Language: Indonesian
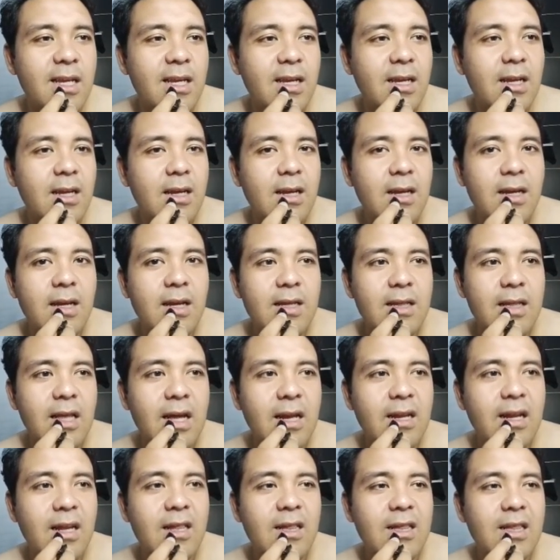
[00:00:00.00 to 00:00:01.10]
di
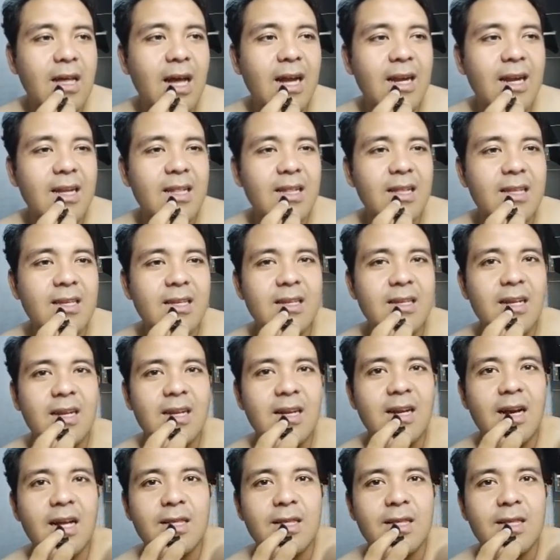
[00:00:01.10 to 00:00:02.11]
target target anjing dari